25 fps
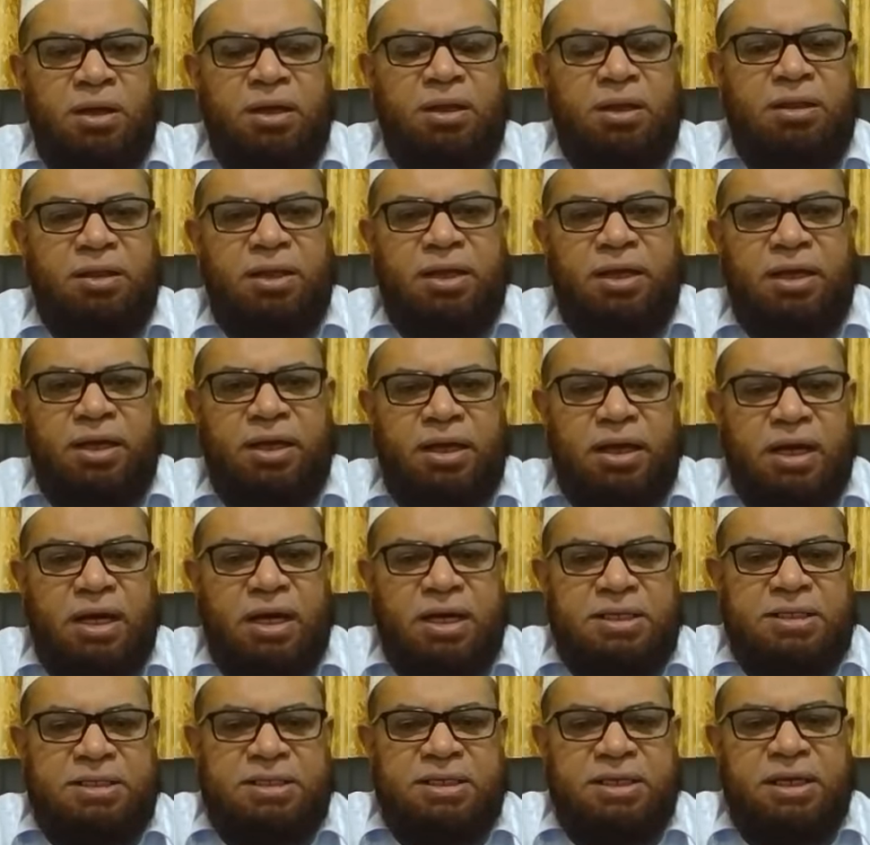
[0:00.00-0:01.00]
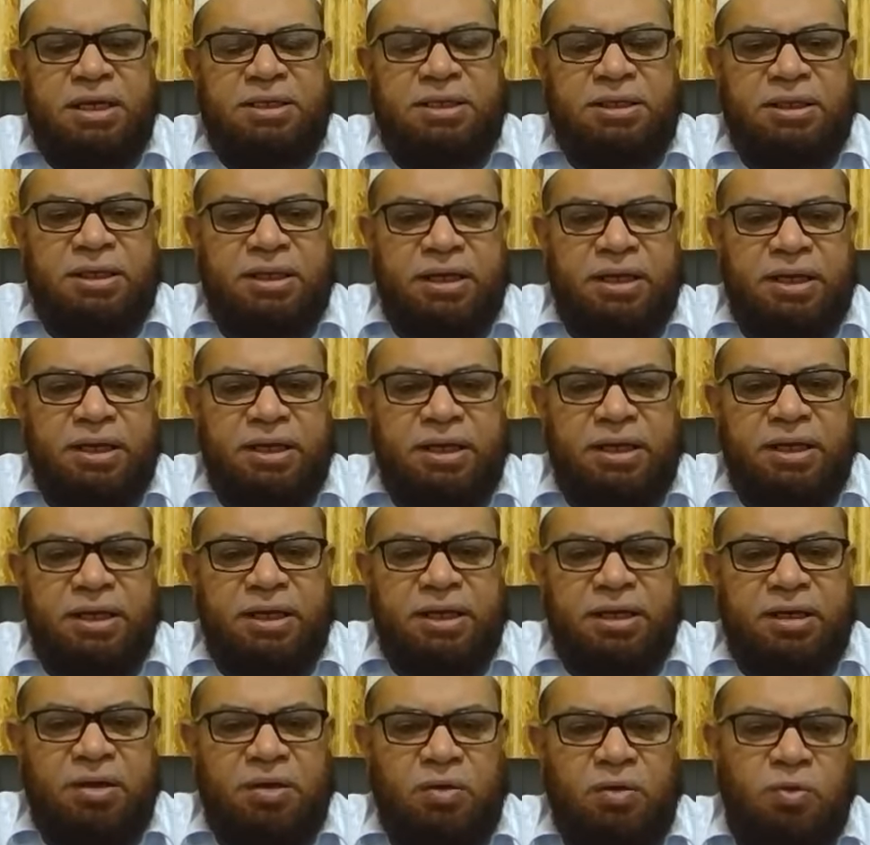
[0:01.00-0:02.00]
இந்த அசில் என்கிற
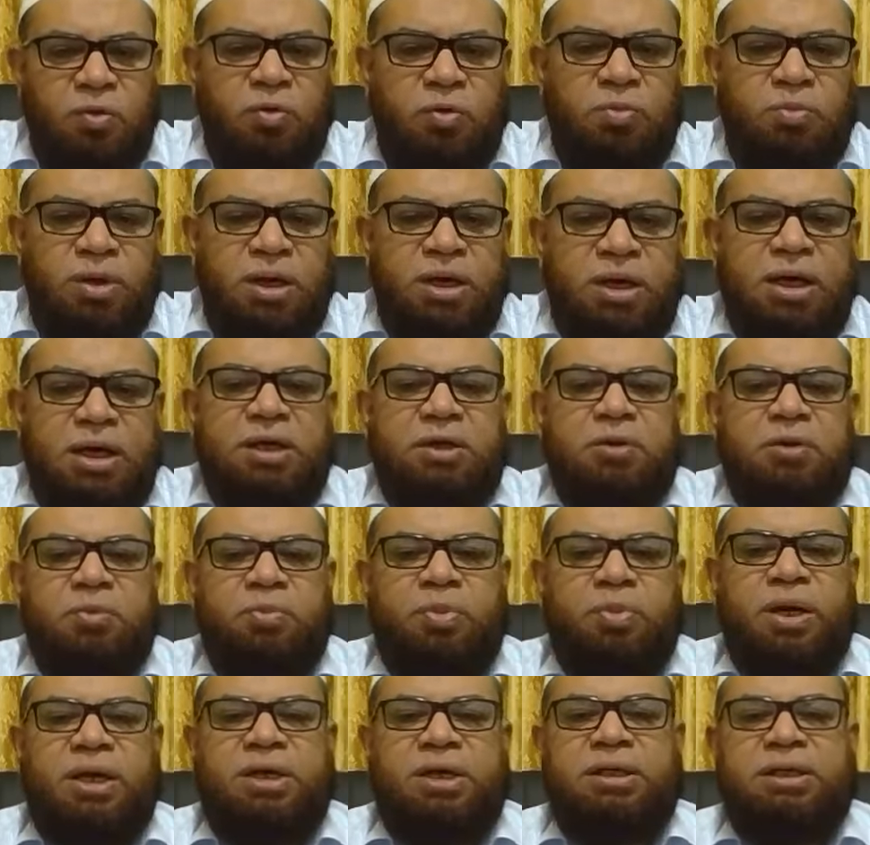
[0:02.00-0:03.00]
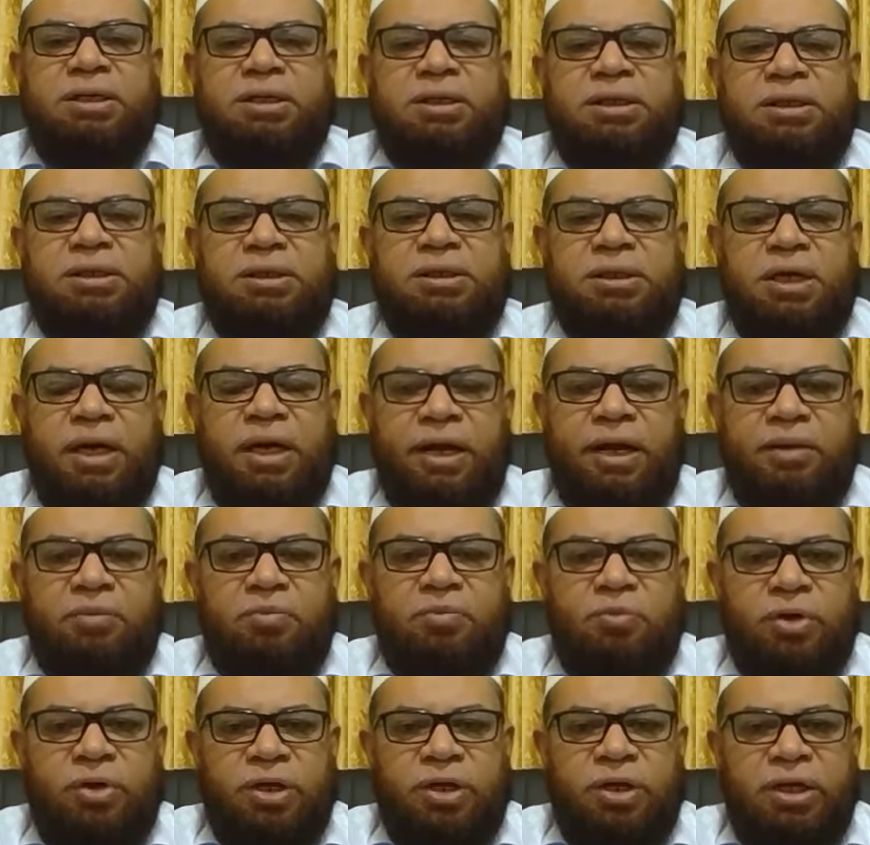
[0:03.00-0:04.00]
குடும்ப கட்டுப்பாட்டு
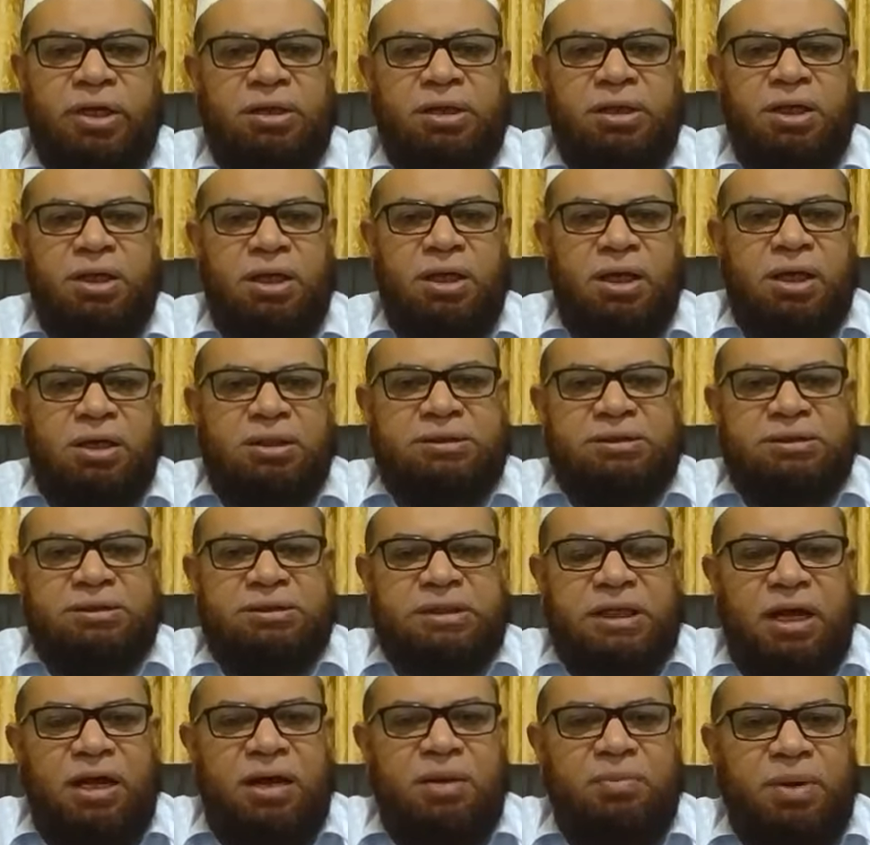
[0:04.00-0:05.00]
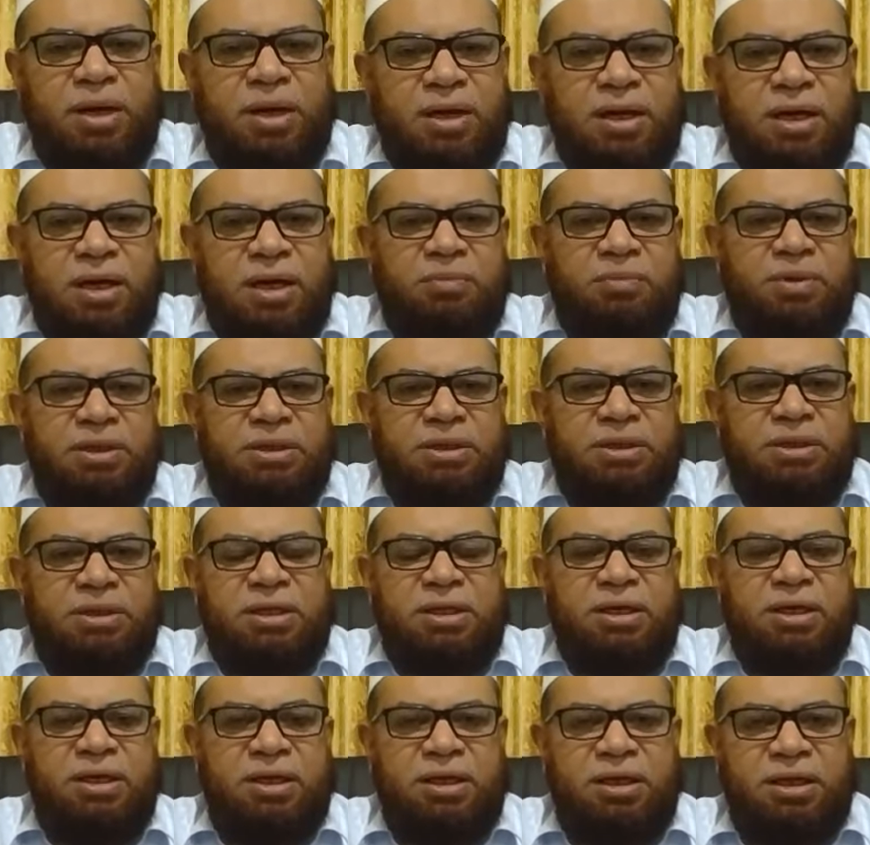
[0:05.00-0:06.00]
நடைமுறை சஹாபாக்கள்
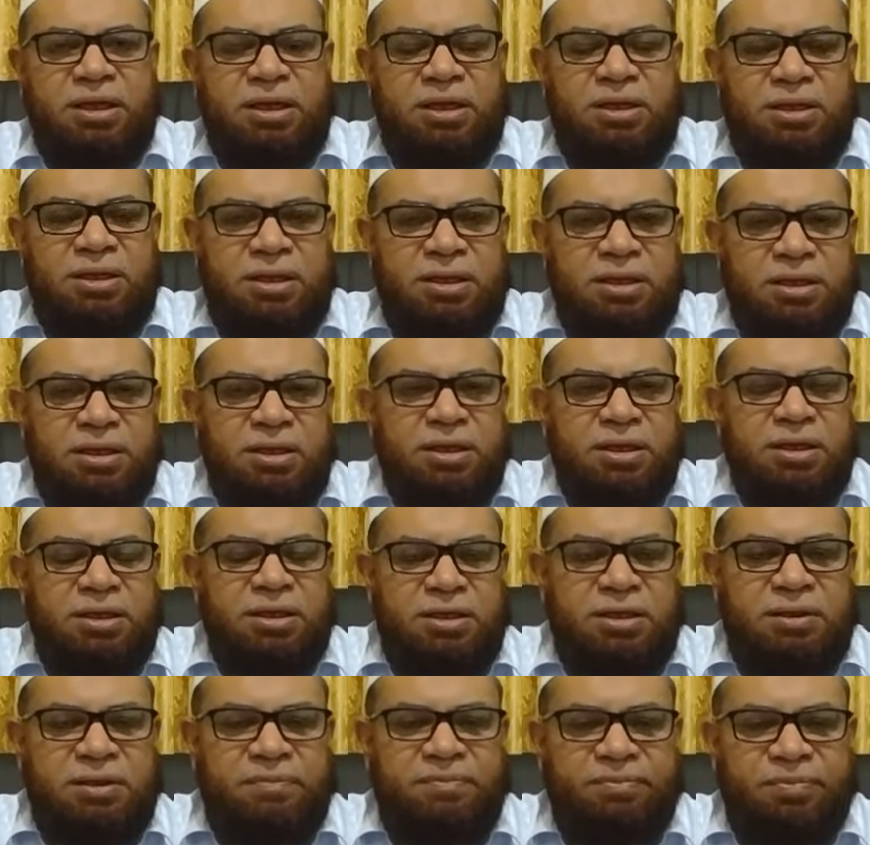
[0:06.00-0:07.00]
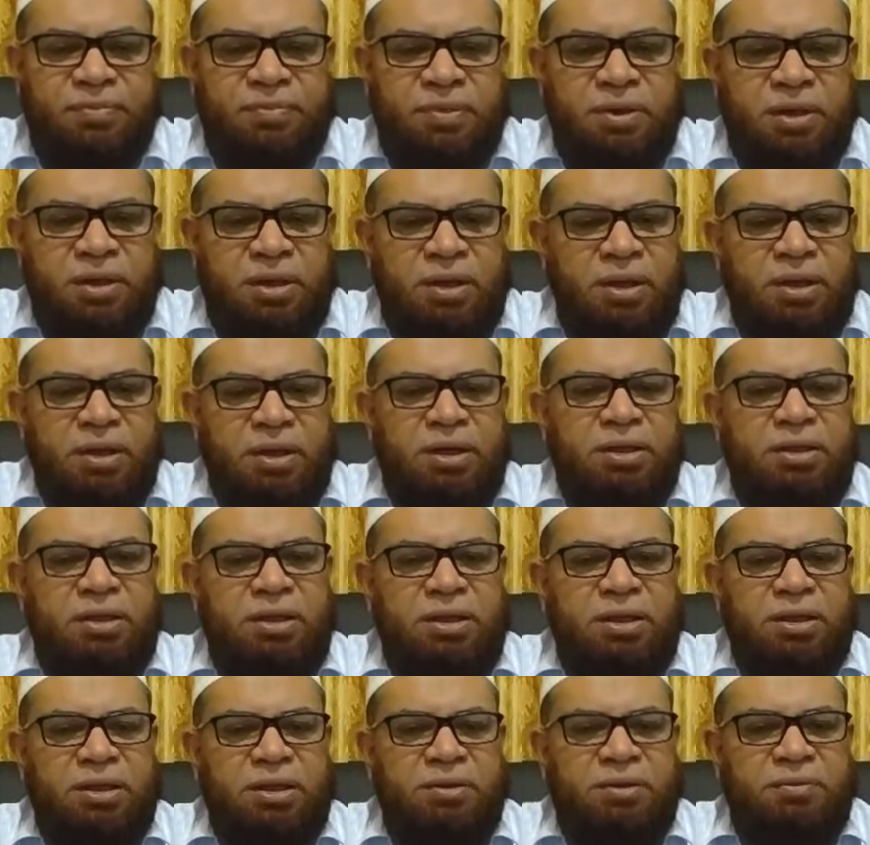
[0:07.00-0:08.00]
மத்தியிலே இருந்திருக்கிறது
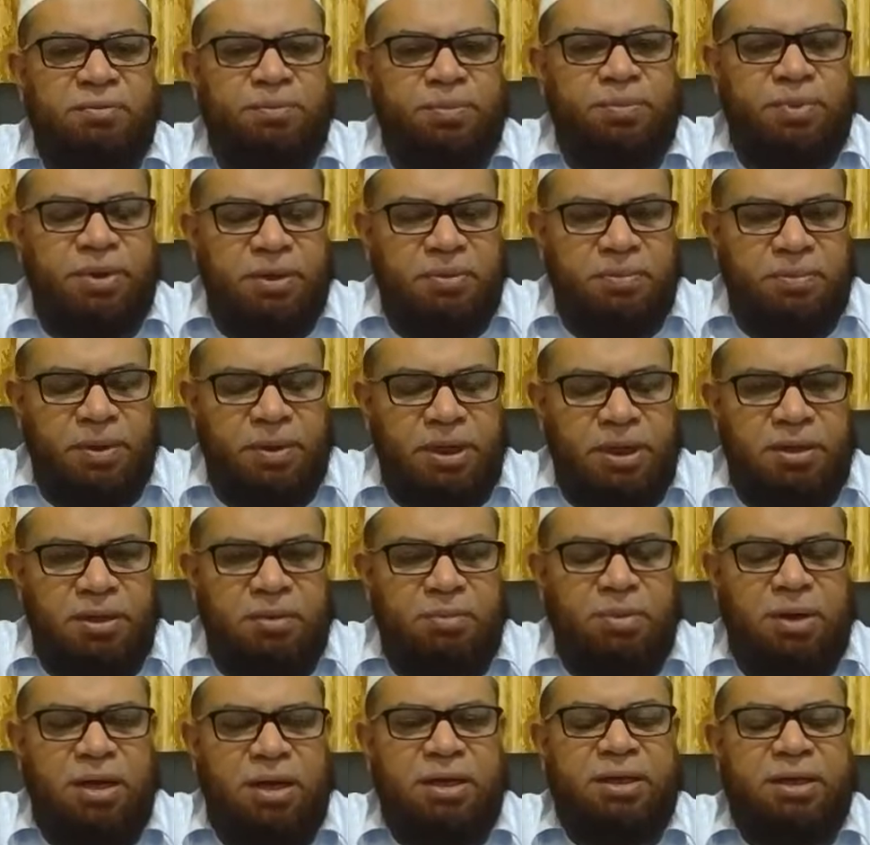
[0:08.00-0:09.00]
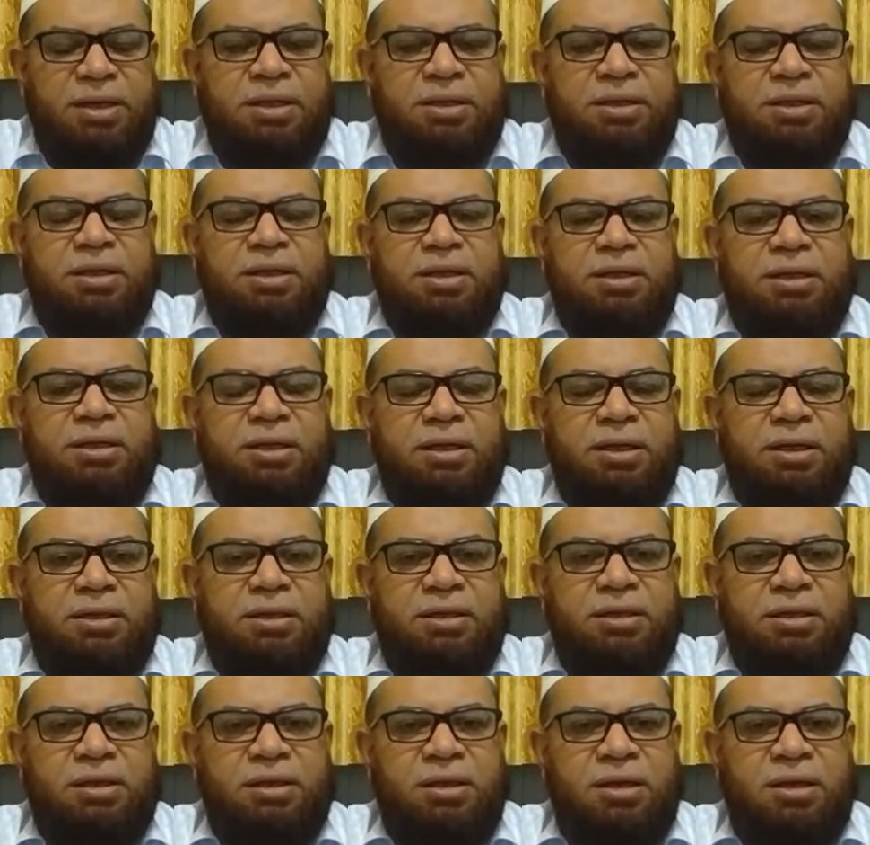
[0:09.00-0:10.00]
இது பிரபல்யமாக இருந்திருக்கிறது